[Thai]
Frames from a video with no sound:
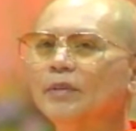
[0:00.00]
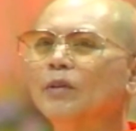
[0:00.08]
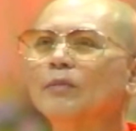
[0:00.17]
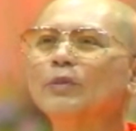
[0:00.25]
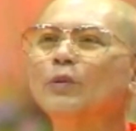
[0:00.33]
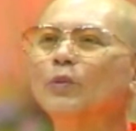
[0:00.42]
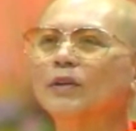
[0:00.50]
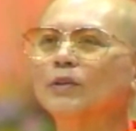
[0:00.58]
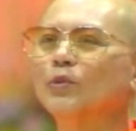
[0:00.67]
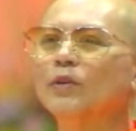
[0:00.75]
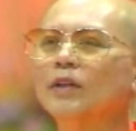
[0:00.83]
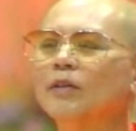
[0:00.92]
มีความสุข
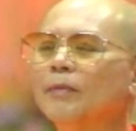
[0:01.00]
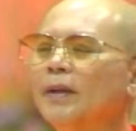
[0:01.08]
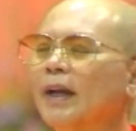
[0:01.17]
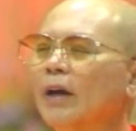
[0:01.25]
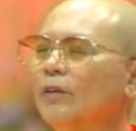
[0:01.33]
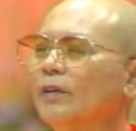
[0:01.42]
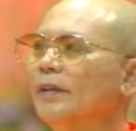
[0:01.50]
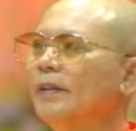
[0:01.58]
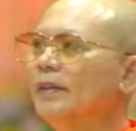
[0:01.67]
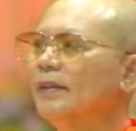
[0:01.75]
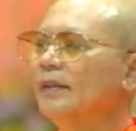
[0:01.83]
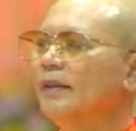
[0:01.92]
อยู่คนเดียวไม่เหงาเลย
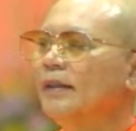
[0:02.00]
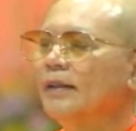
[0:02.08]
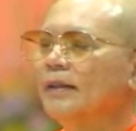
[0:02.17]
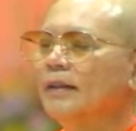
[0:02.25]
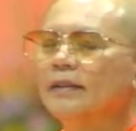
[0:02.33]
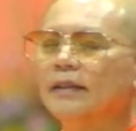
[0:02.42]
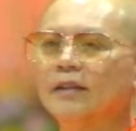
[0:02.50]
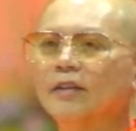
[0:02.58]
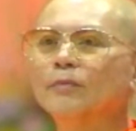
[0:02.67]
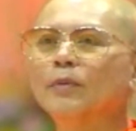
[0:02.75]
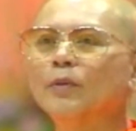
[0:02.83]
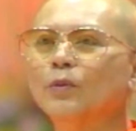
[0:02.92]
นะนึกถึงหล
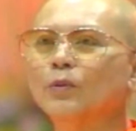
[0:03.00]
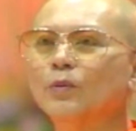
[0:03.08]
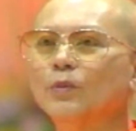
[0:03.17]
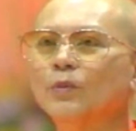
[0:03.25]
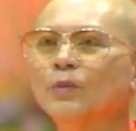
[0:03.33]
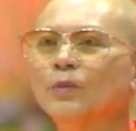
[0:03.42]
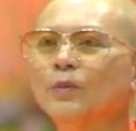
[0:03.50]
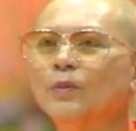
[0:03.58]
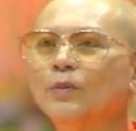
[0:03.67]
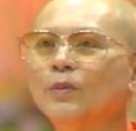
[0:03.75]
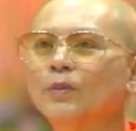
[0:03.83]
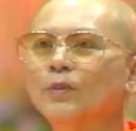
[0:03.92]
วงปู่
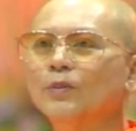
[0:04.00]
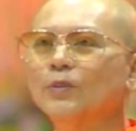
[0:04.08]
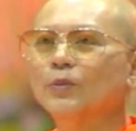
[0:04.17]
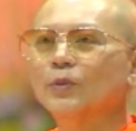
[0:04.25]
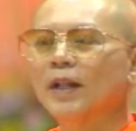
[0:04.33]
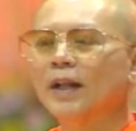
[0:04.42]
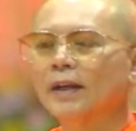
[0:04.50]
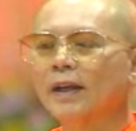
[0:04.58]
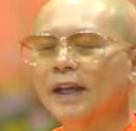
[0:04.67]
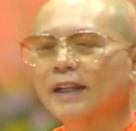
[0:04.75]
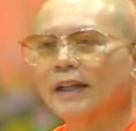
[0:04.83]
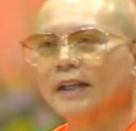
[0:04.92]
อยู่กลาง
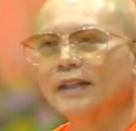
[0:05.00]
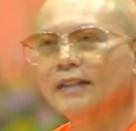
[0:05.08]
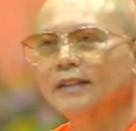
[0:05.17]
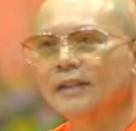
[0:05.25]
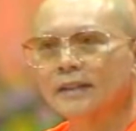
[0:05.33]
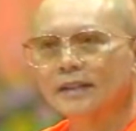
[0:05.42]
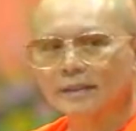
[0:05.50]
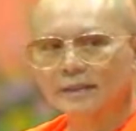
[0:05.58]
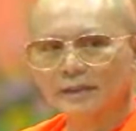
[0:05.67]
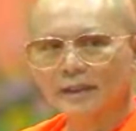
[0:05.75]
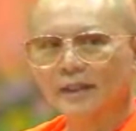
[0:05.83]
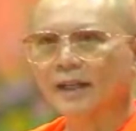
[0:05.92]
กายแล้วก็นึกถึง
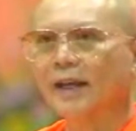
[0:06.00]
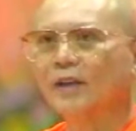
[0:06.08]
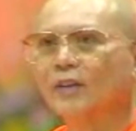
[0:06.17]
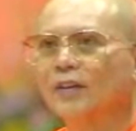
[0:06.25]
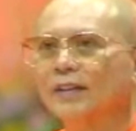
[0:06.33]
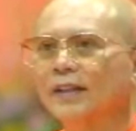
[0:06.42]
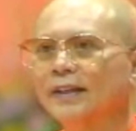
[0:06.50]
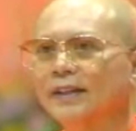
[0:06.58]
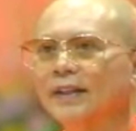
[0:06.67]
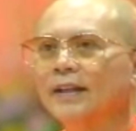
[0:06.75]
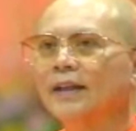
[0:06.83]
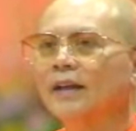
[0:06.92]
เรื่องราวของท่าน
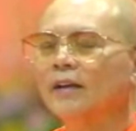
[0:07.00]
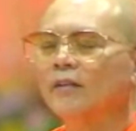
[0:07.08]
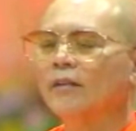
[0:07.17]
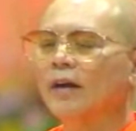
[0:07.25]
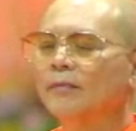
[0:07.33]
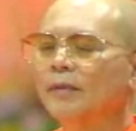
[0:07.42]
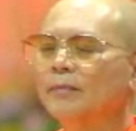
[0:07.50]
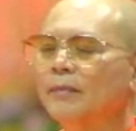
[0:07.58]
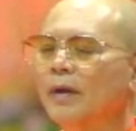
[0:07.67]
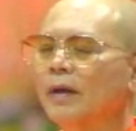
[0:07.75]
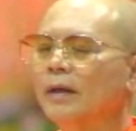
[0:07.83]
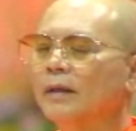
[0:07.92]
ความเป็น
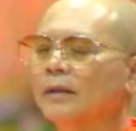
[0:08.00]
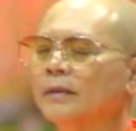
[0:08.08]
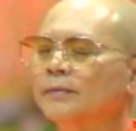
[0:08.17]
มา